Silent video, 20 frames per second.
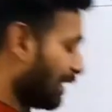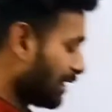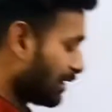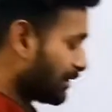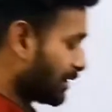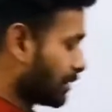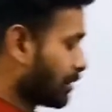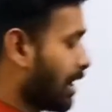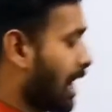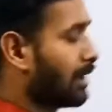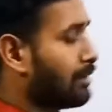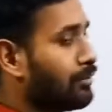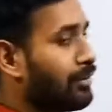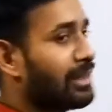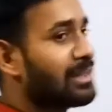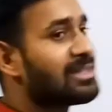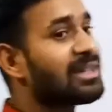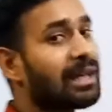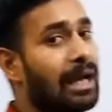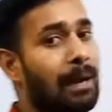हैं देखो
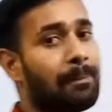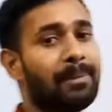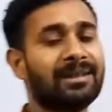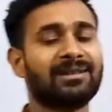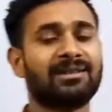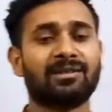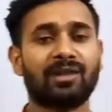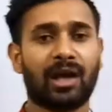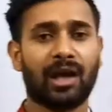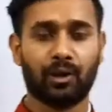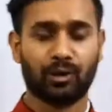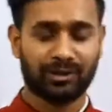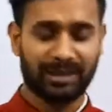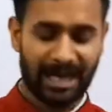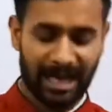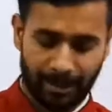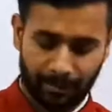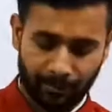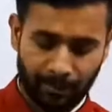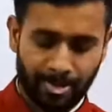आनुवांशिक अपरदन क्या
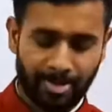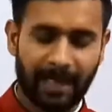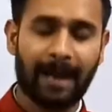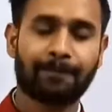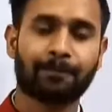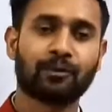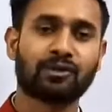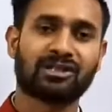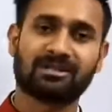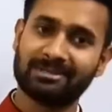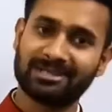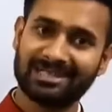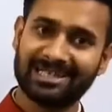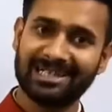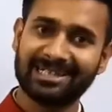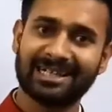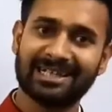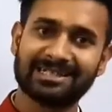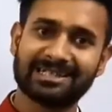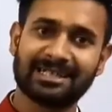होता है आपको
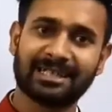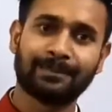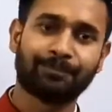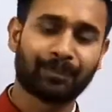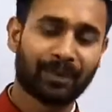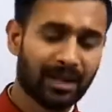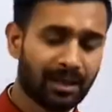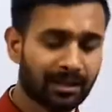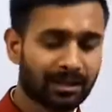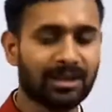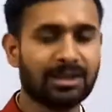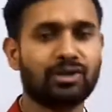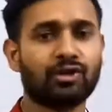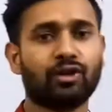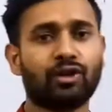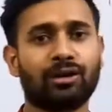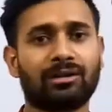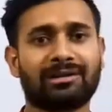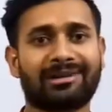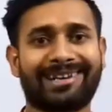समझना है ध्यान से कि
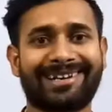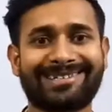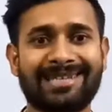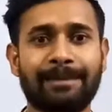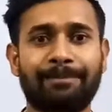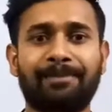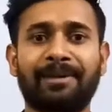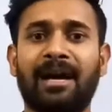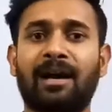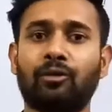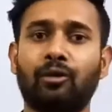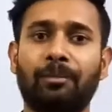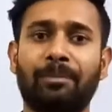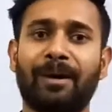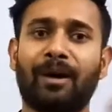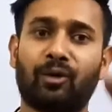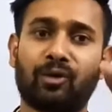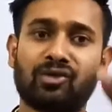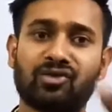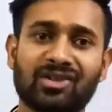जो कृषि
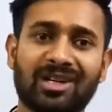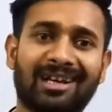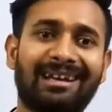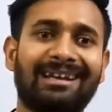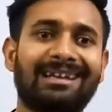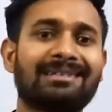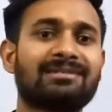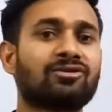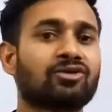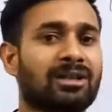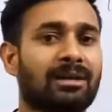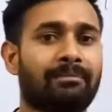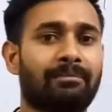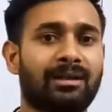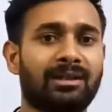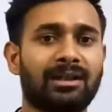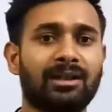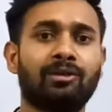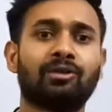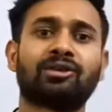प्रारूप और जंगली जो
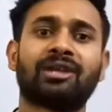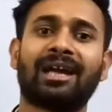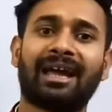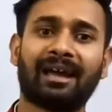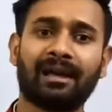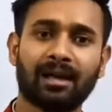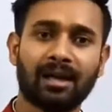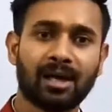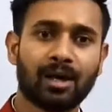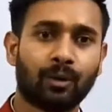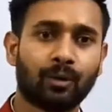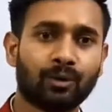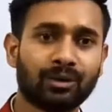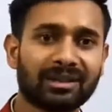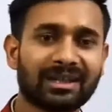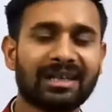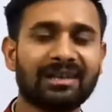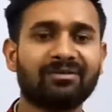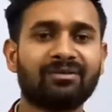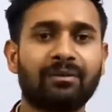संबंधी होते हैं
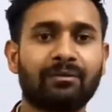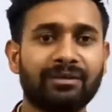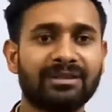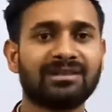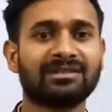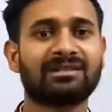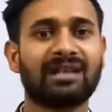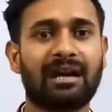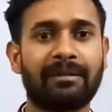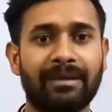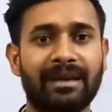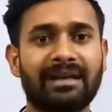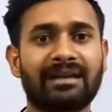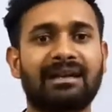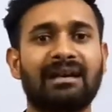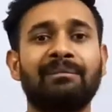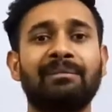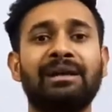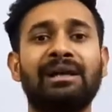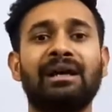उनकी विविधता में
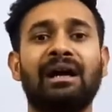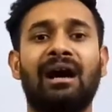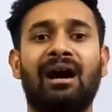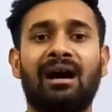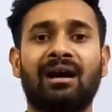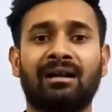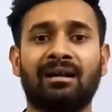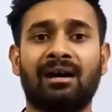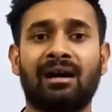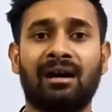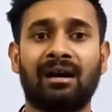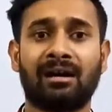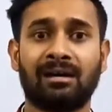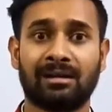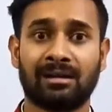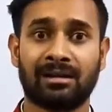कमी आना